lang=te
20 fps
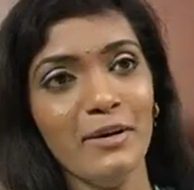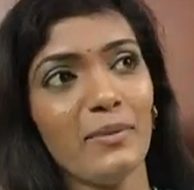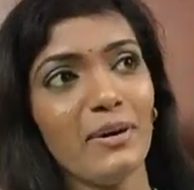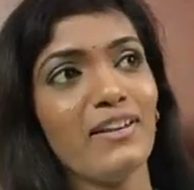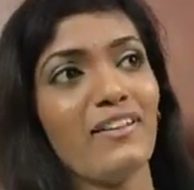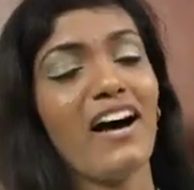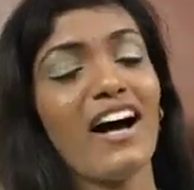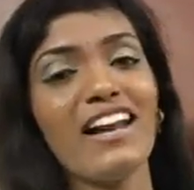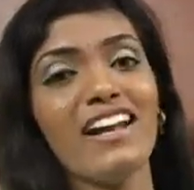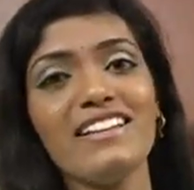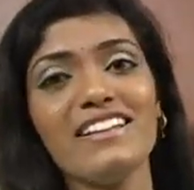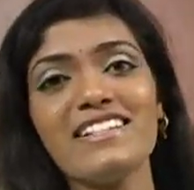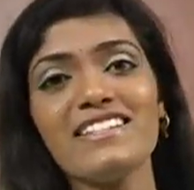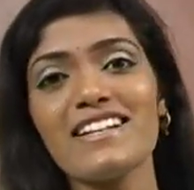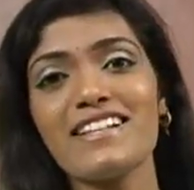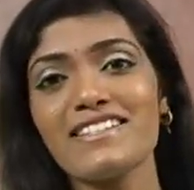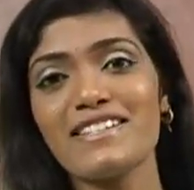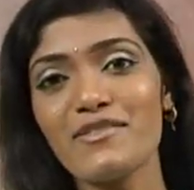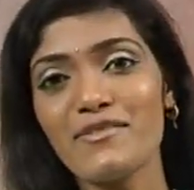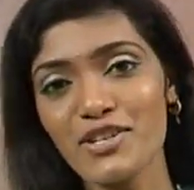మనం
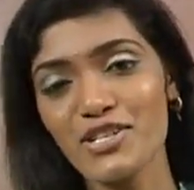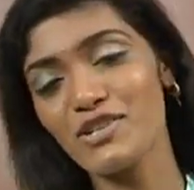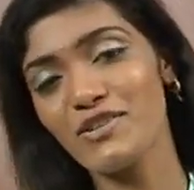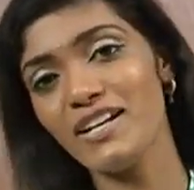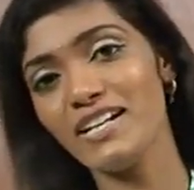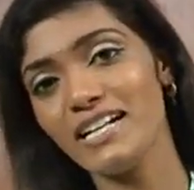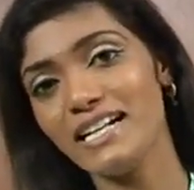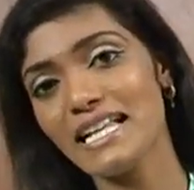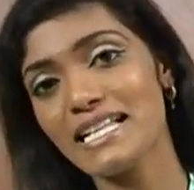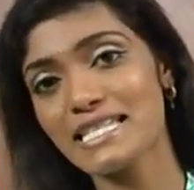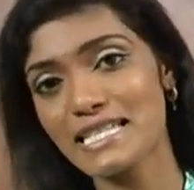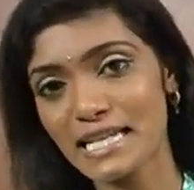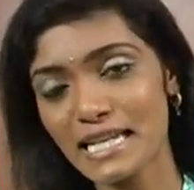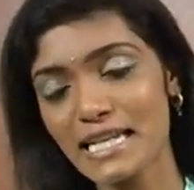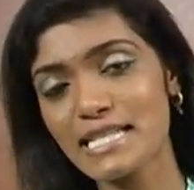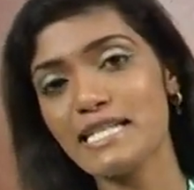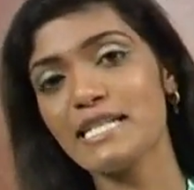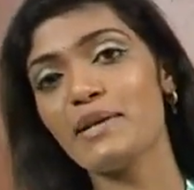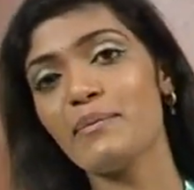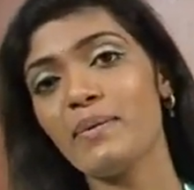ఆనందించాల్సిన విషయం ఏంటంటే
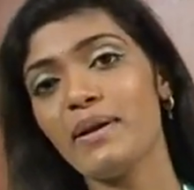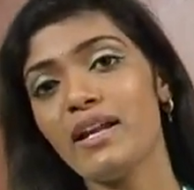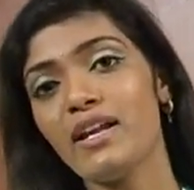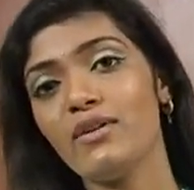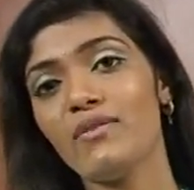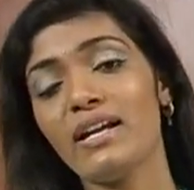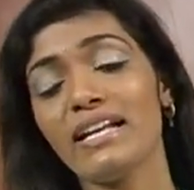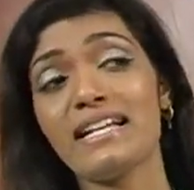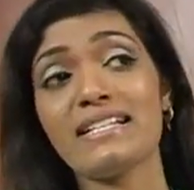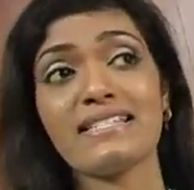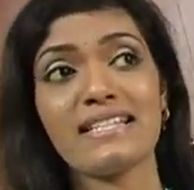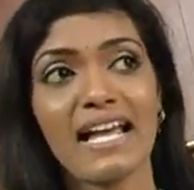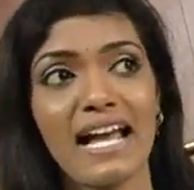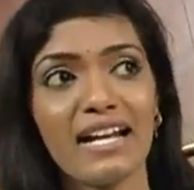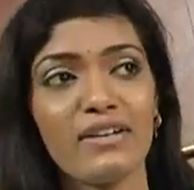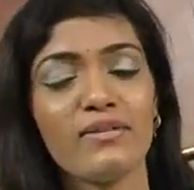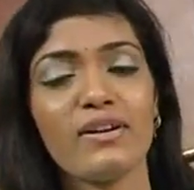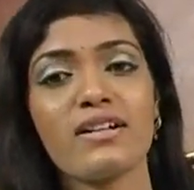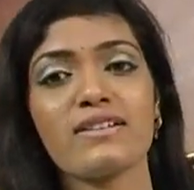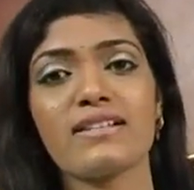చిన్న చిన్న పిల్లలు వాళ్ళకి
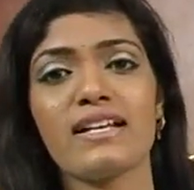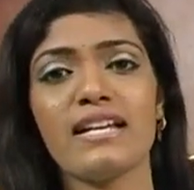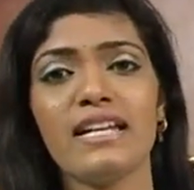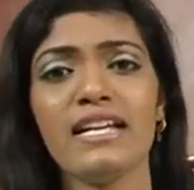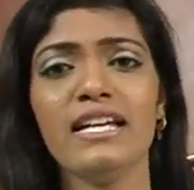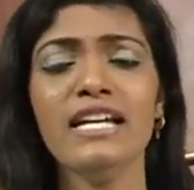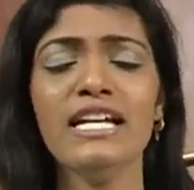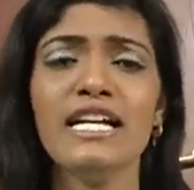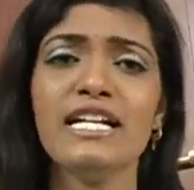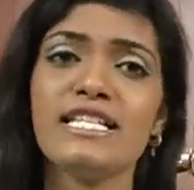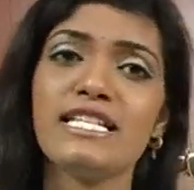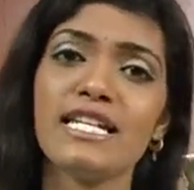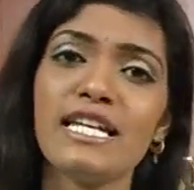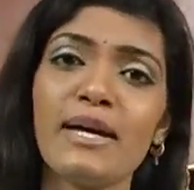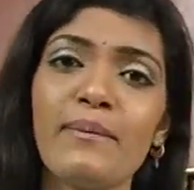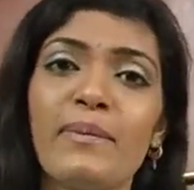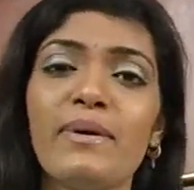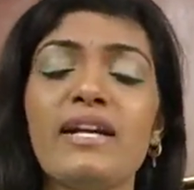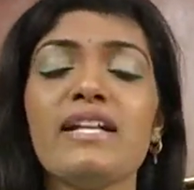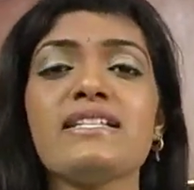శాండ్ వర్క్స్ అని
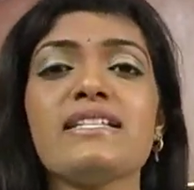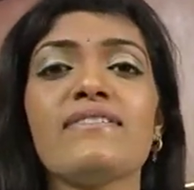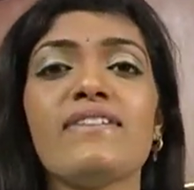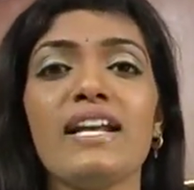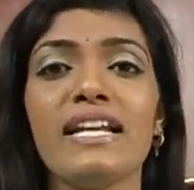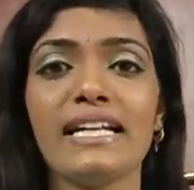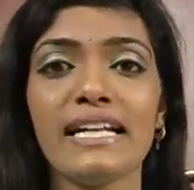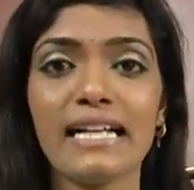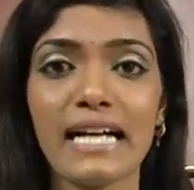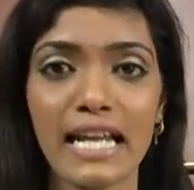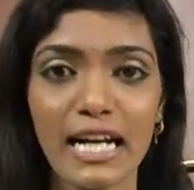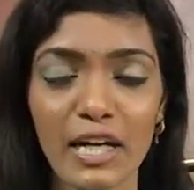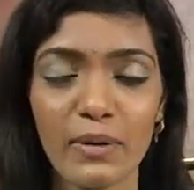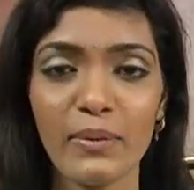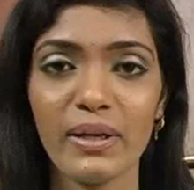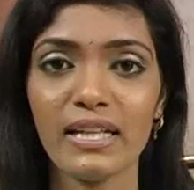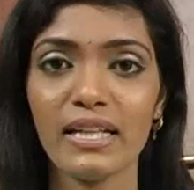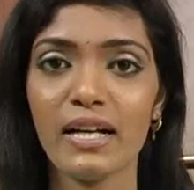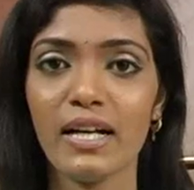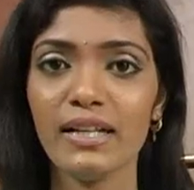చిన్నప్పటి నుంచే వాళ్ళకి కళల
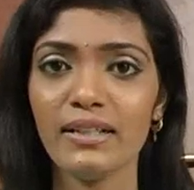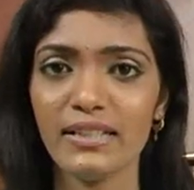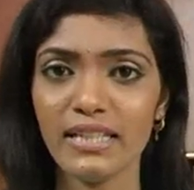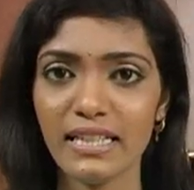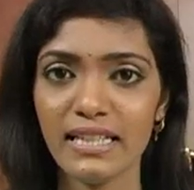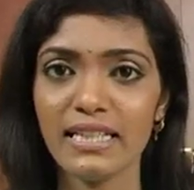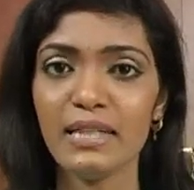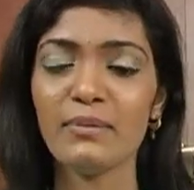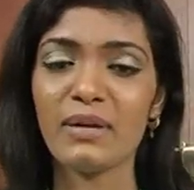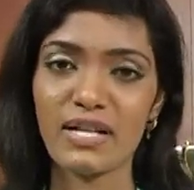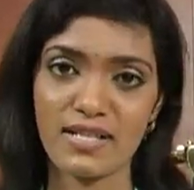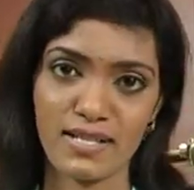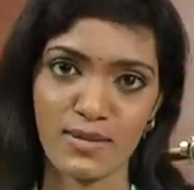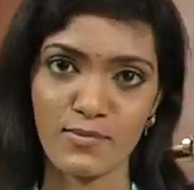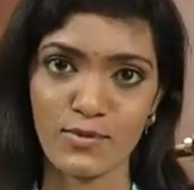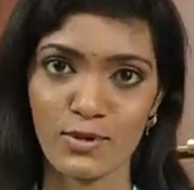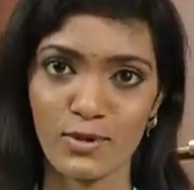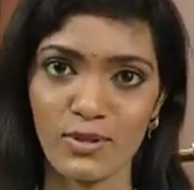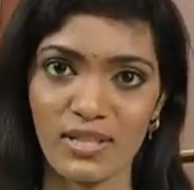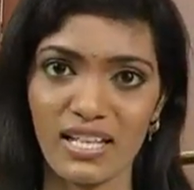మీద ఇది ఇది మన
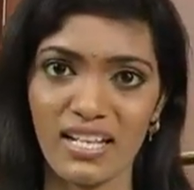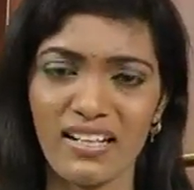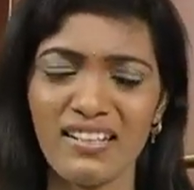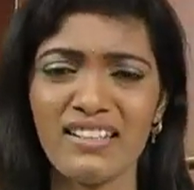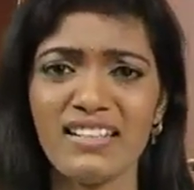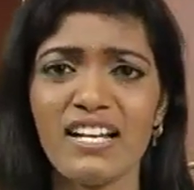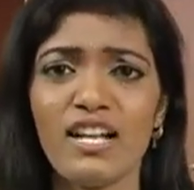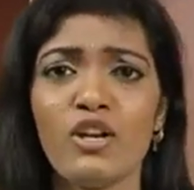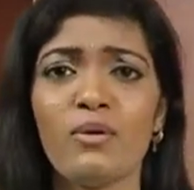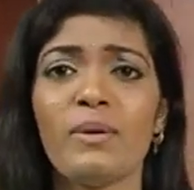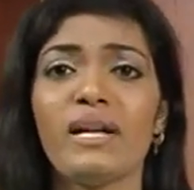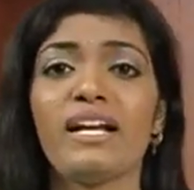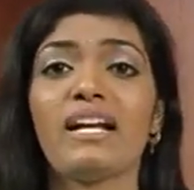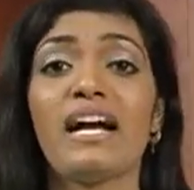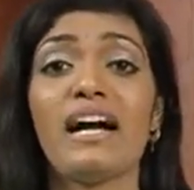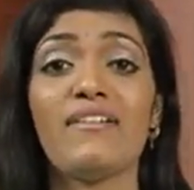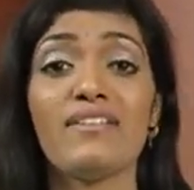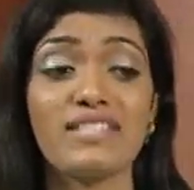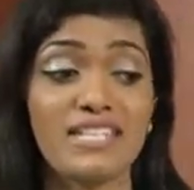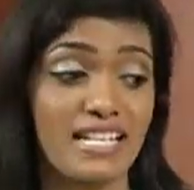సంస్కృతి ఇండియాలో మనకు
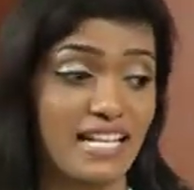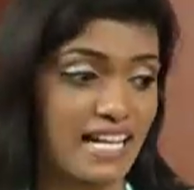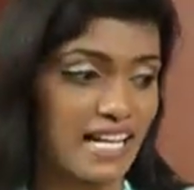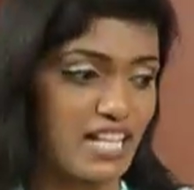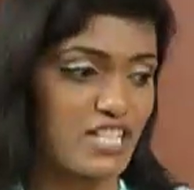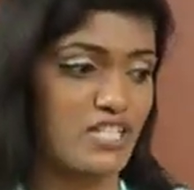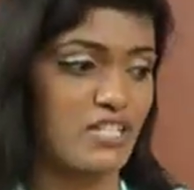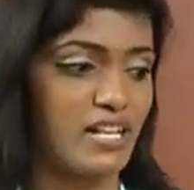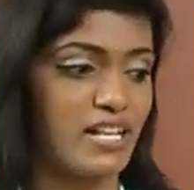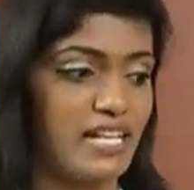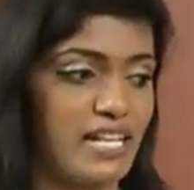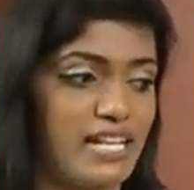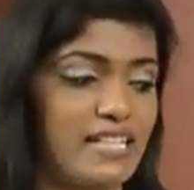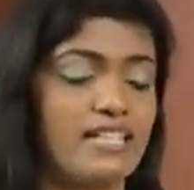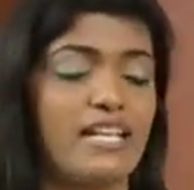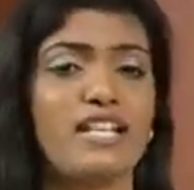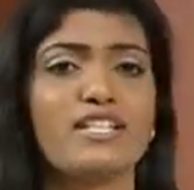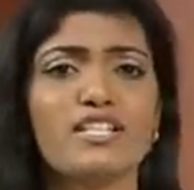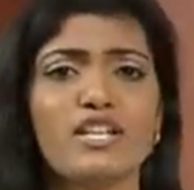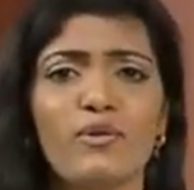కావాల్సిన కల్చర్ ఏంటి ఈ
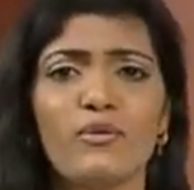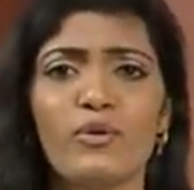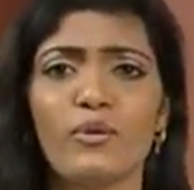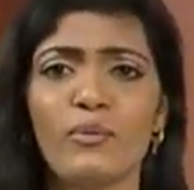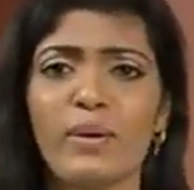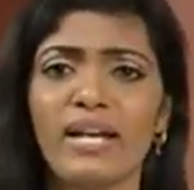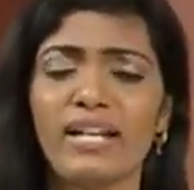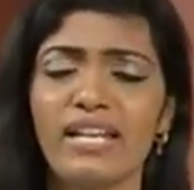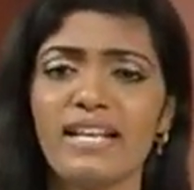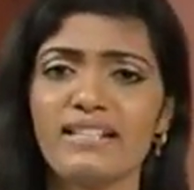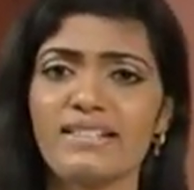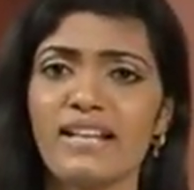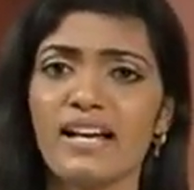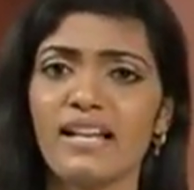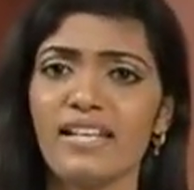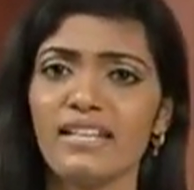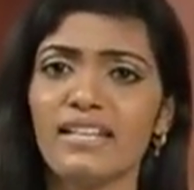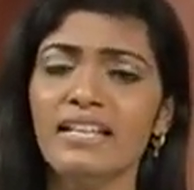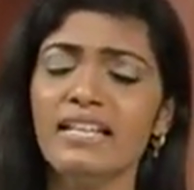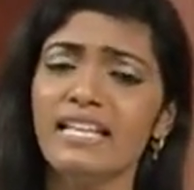తంజావూరు పెయింటింగ్స్
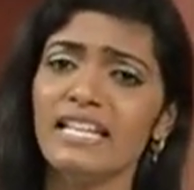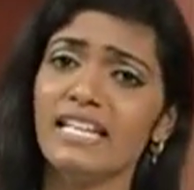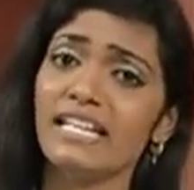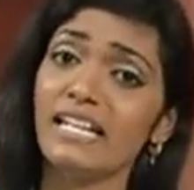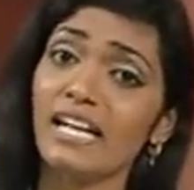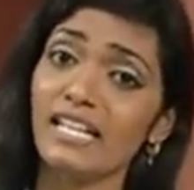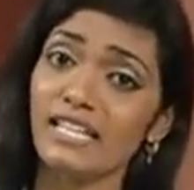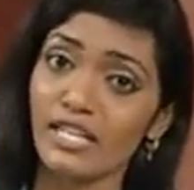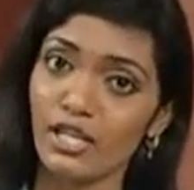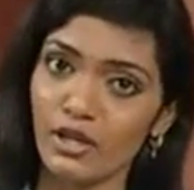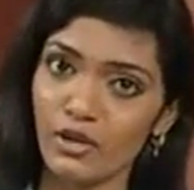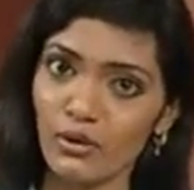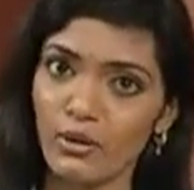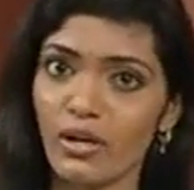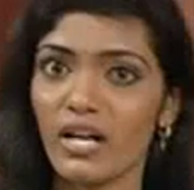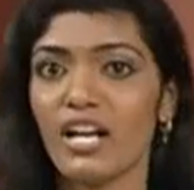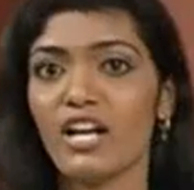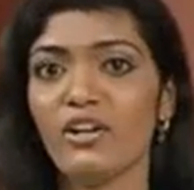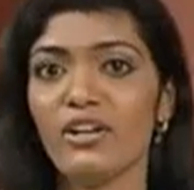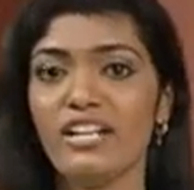కానీ ఇంకా ఎన్నో
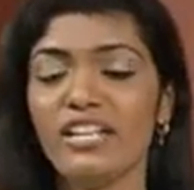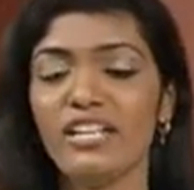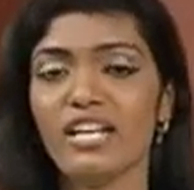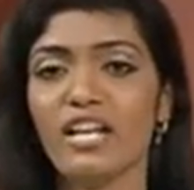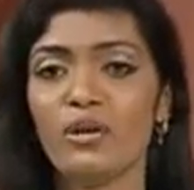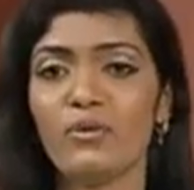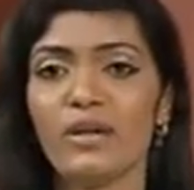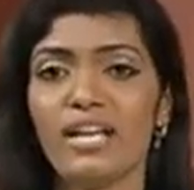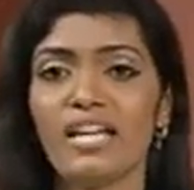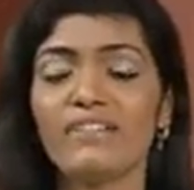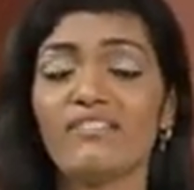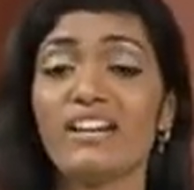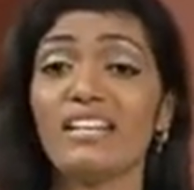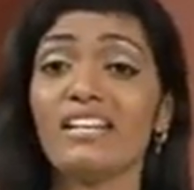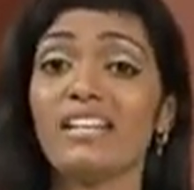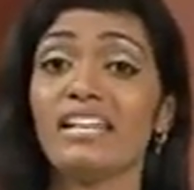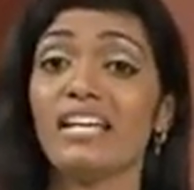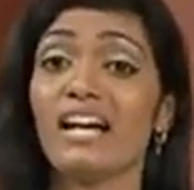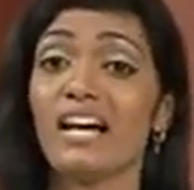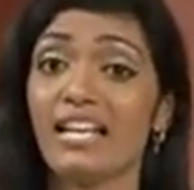కళలు ఇండియాలో ఉన్నాయి
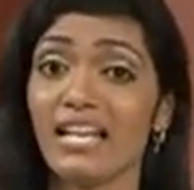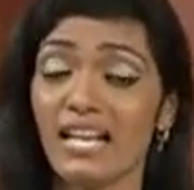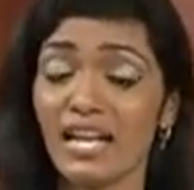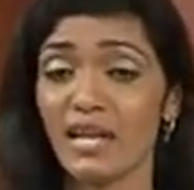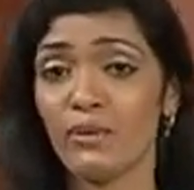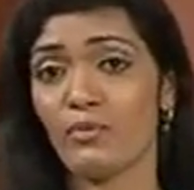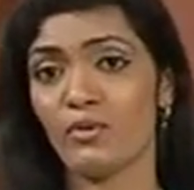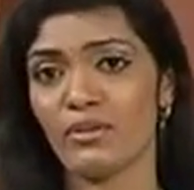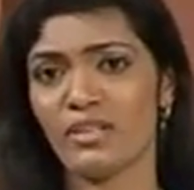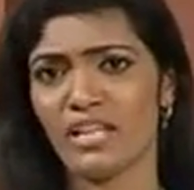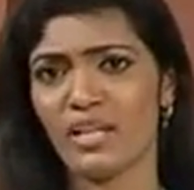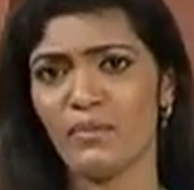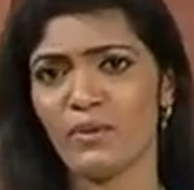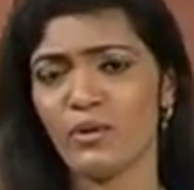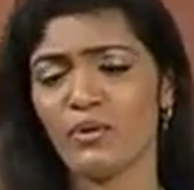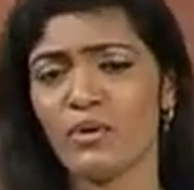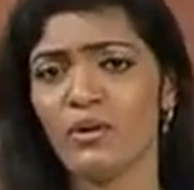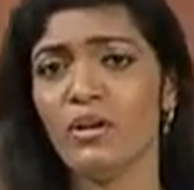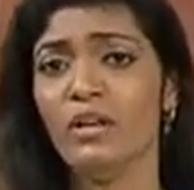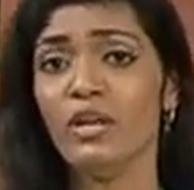ఇవన్నీ అనగారిపోతున్నాయి
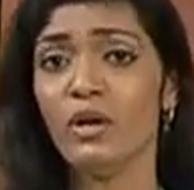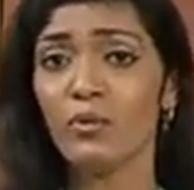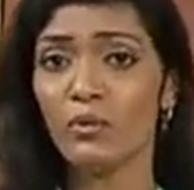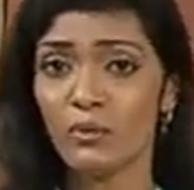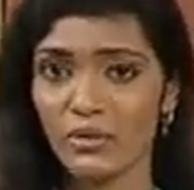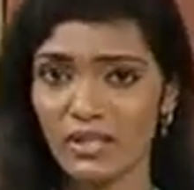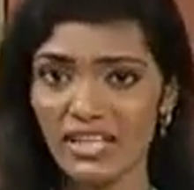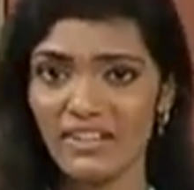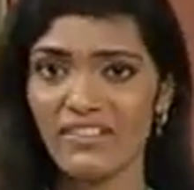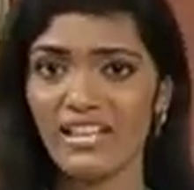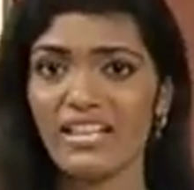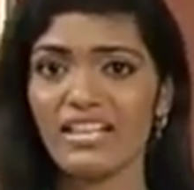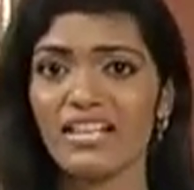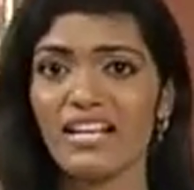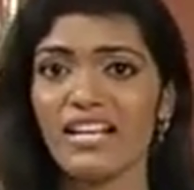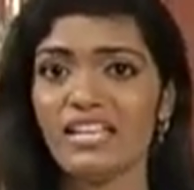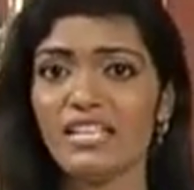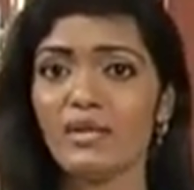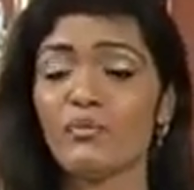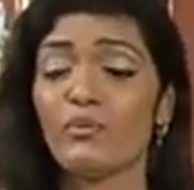ఇప్పుడు పుట్టే వాళ్ళకి కానీ